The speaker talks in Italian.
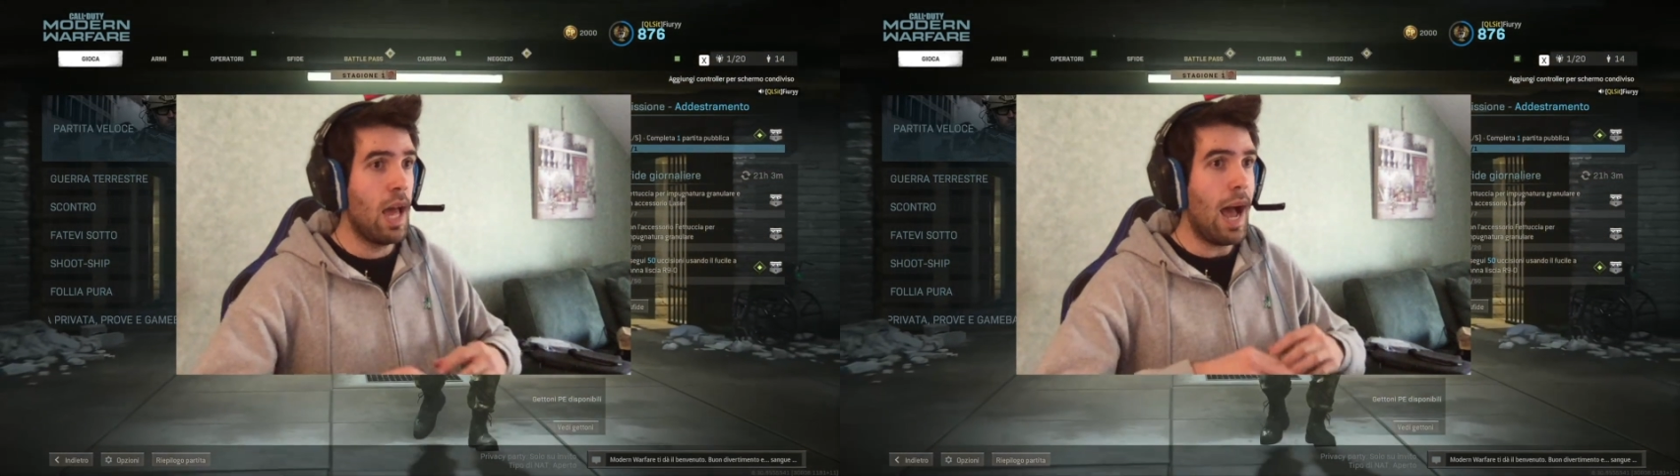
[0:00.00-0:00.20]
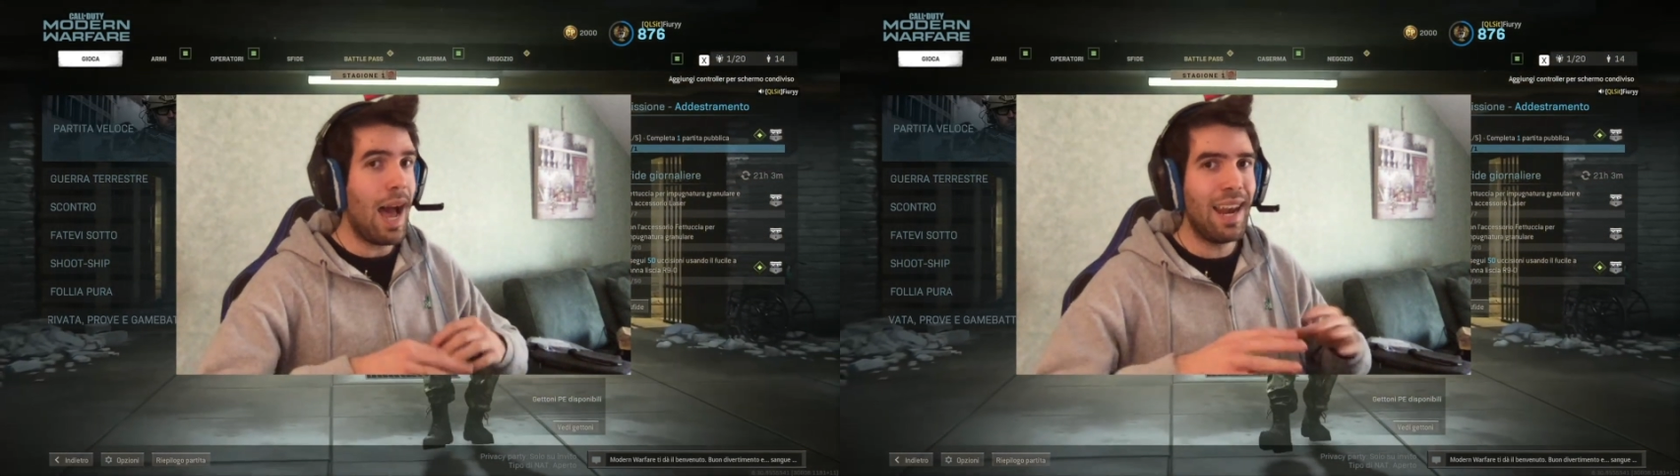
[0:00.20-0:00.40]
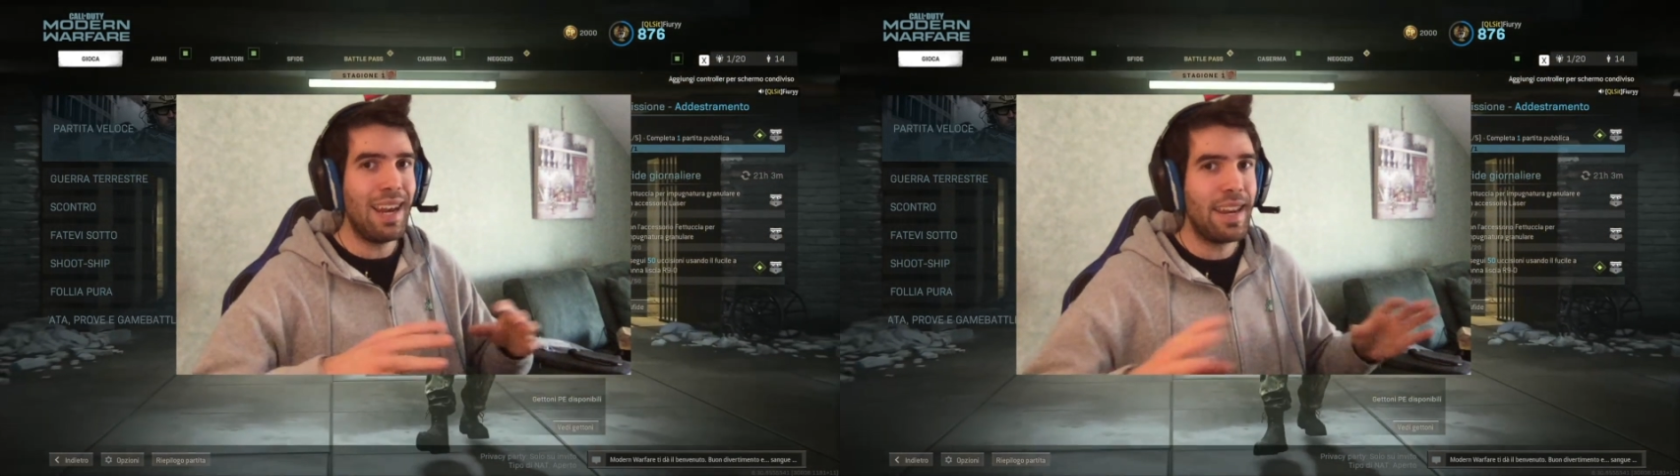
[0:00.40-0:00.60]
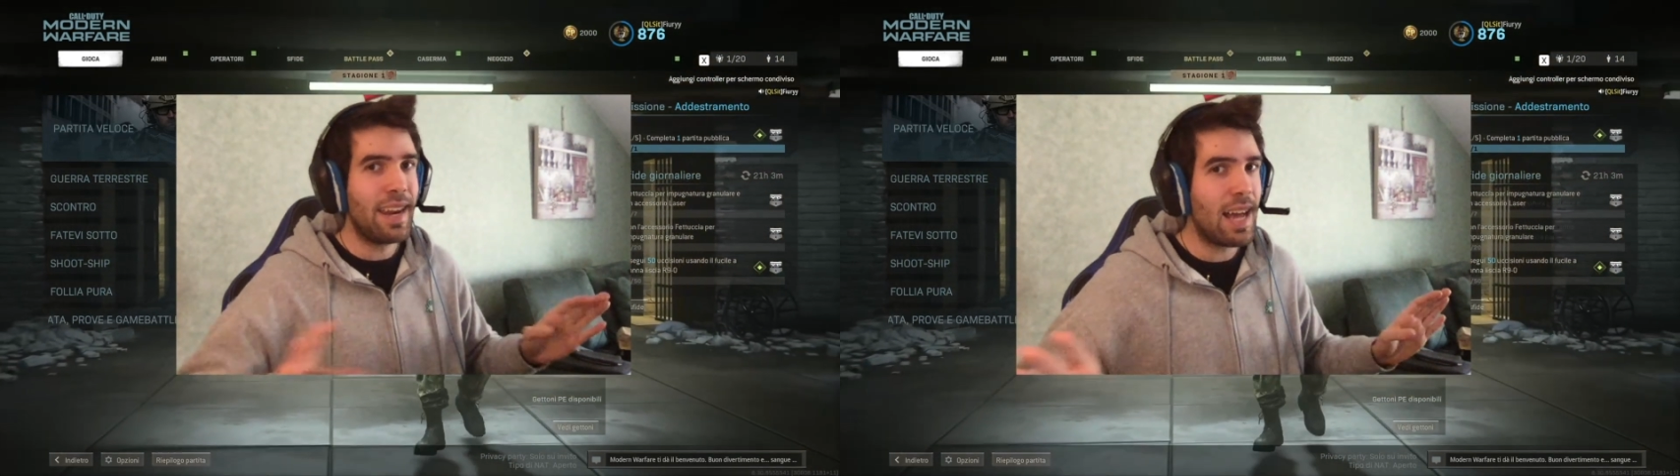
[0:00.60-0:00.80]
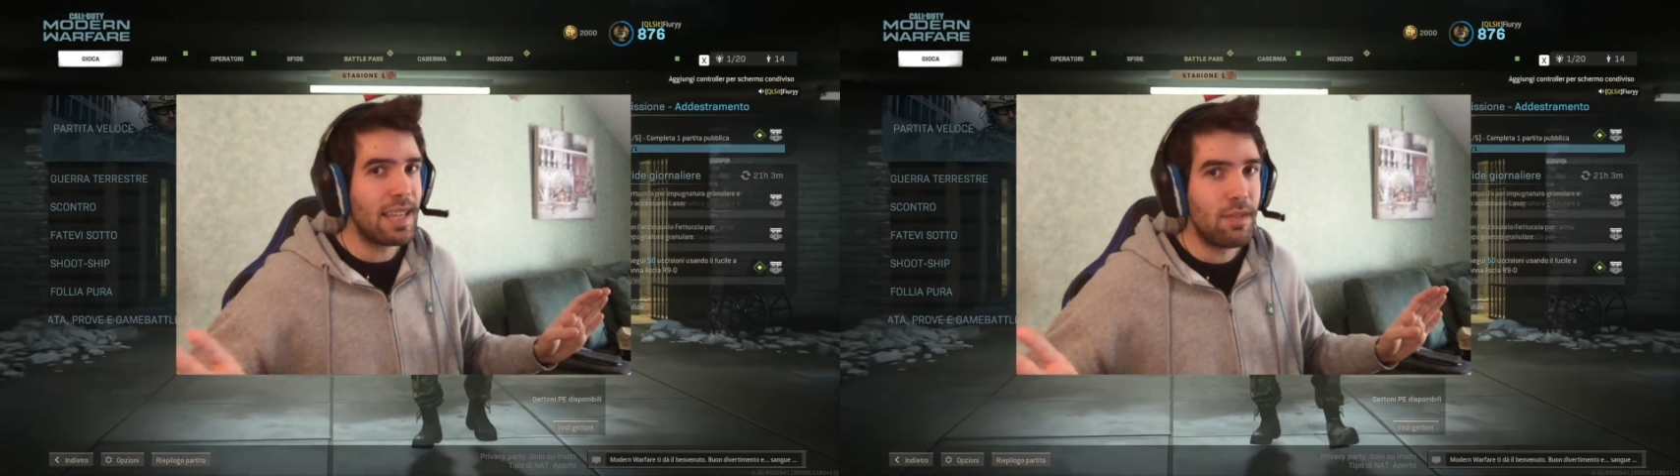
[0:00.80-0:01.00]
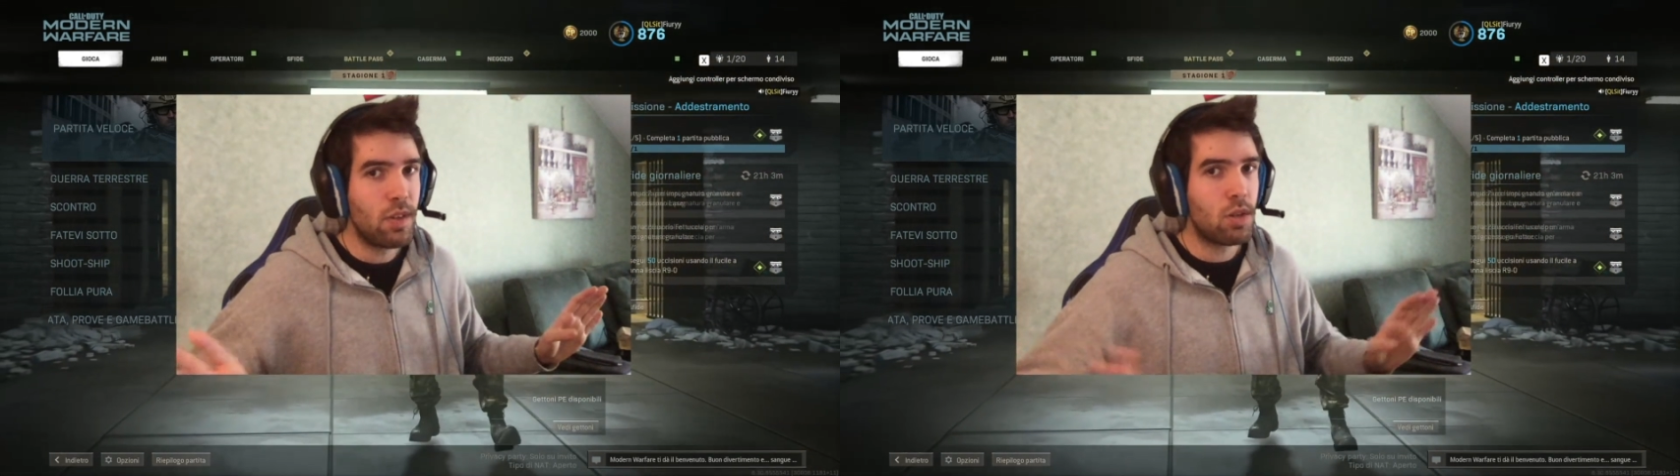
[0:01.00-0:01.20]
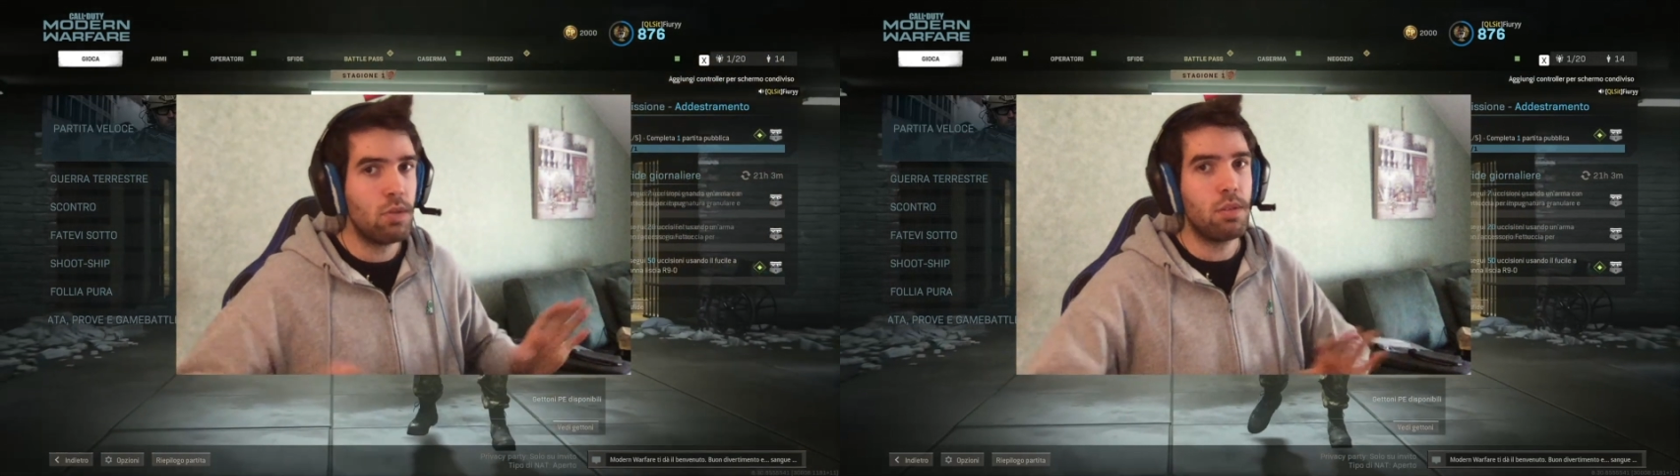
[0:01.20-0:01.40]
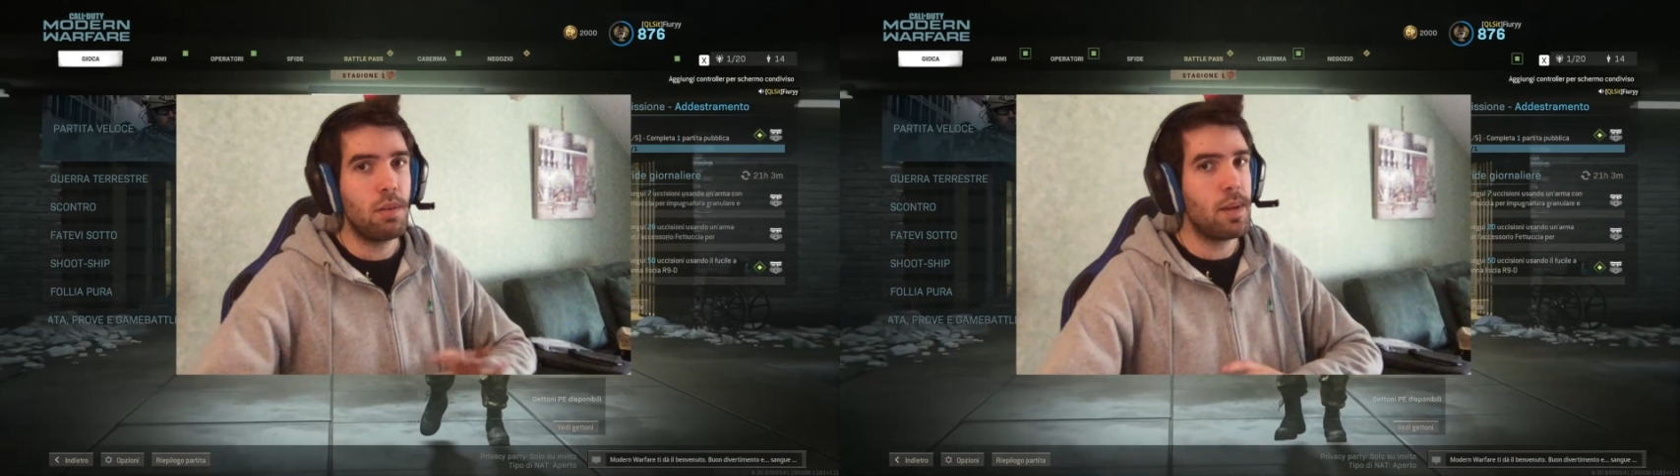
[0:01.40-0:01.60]
Allenatevi
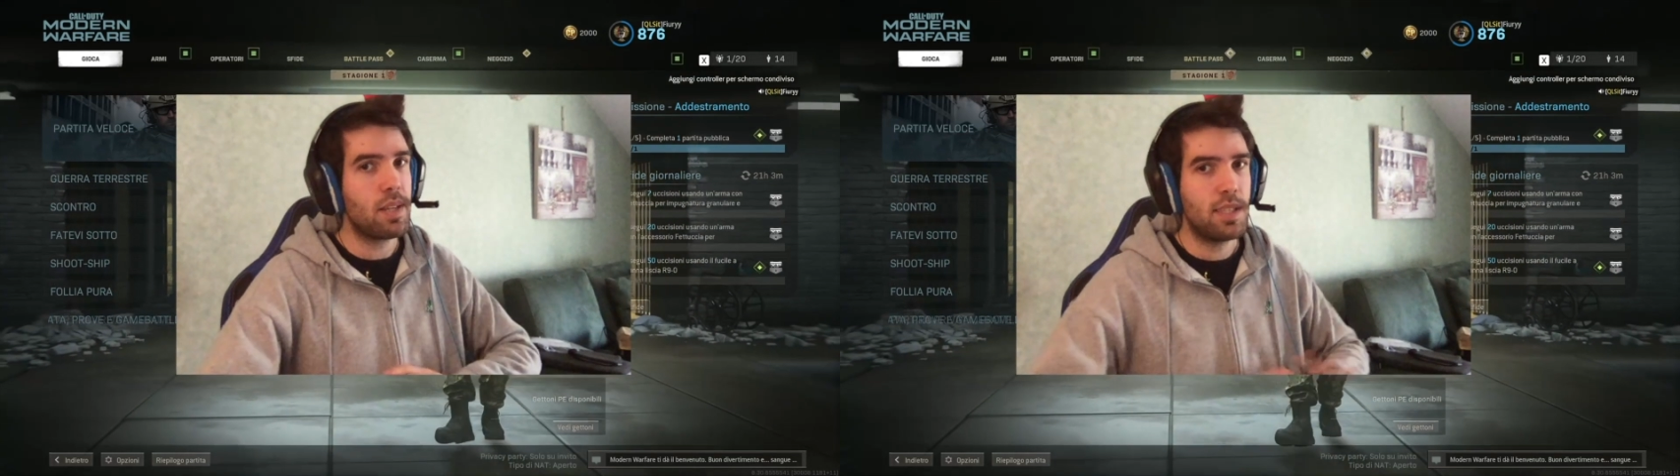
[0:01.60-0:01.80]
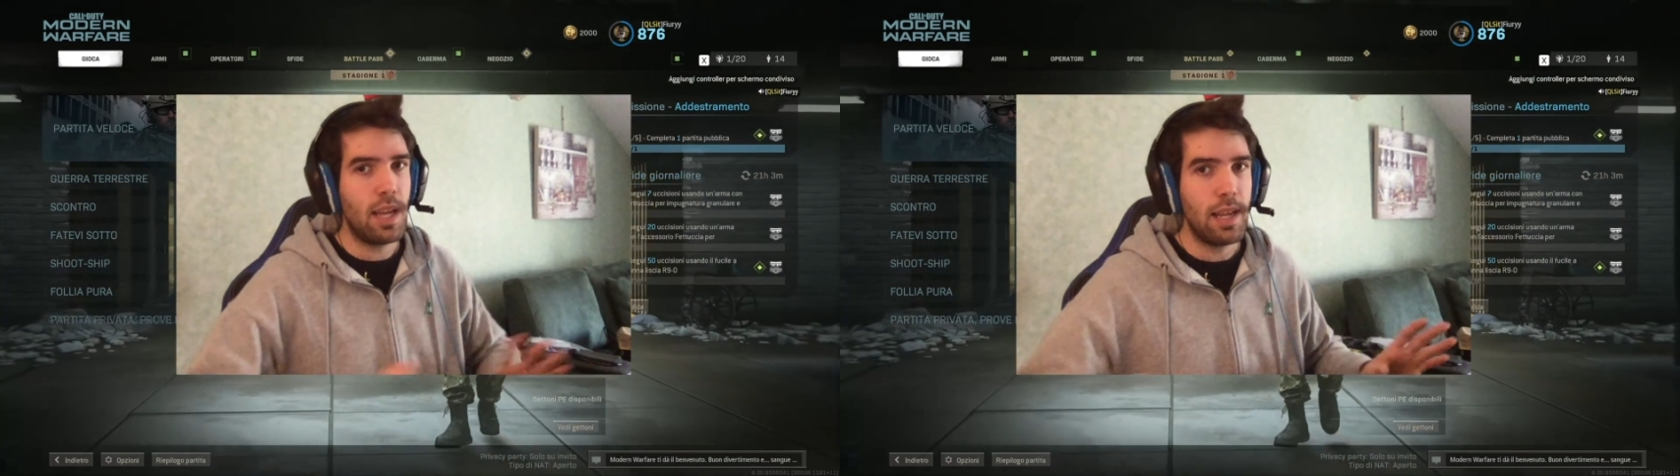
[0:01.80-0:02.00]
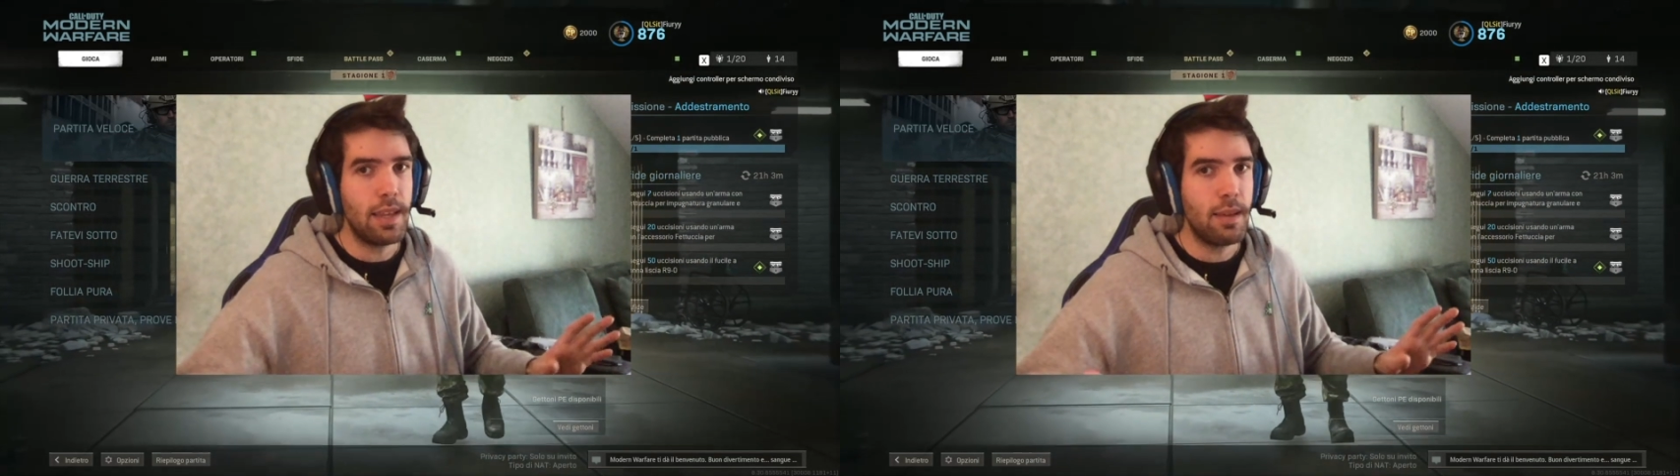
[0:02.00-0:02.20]
contro i bersagli,